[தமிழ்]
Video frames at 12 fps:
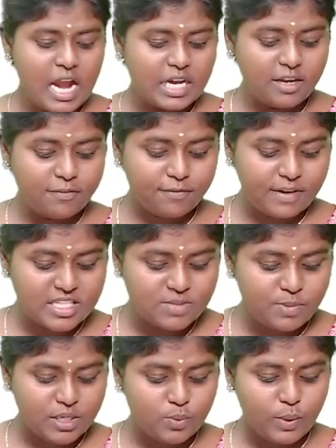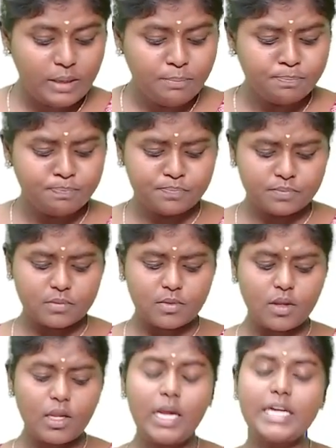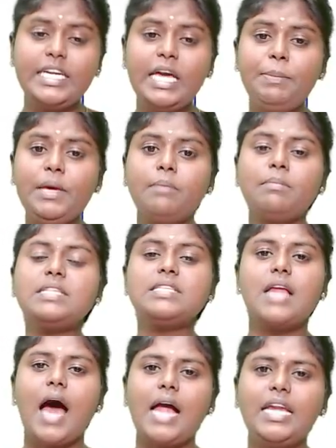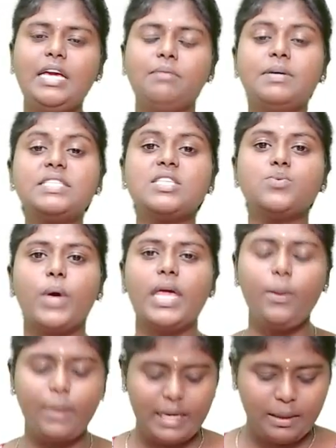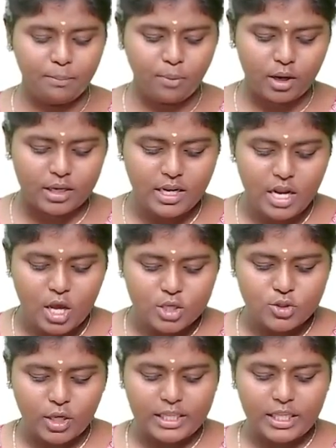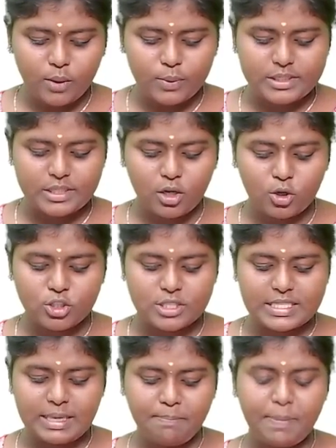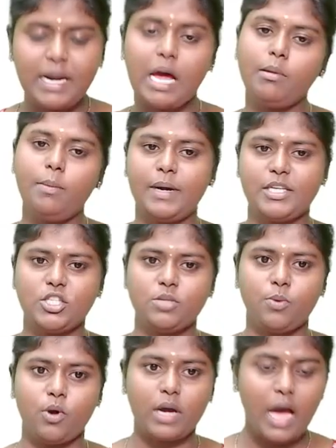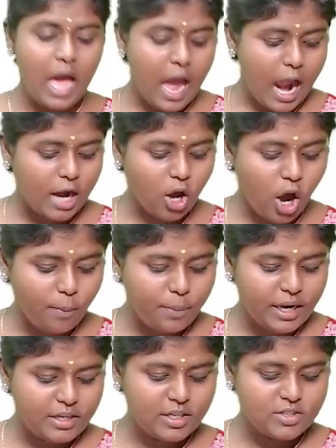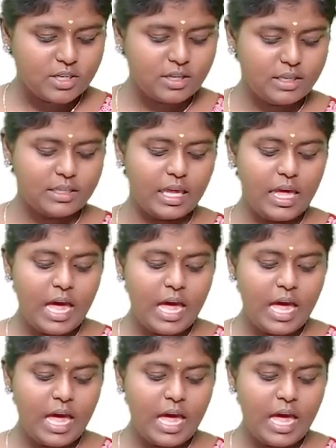டிஃபரன்ஸ் பிட்வீன் டிபிஎம்எஸ் அண்ட் ஆர்டிஎம்எஸ் இஸ் வெரி வெரி இம்பார்ட்டன்ட் ஸோ இந்த கொஸ்டினை கொஞ்சம் ஸ்கிப் பண்ணாம படிச்சுட்டு போங்க அண்ட் ஆப்ரேட்டர்ஸ் இந்த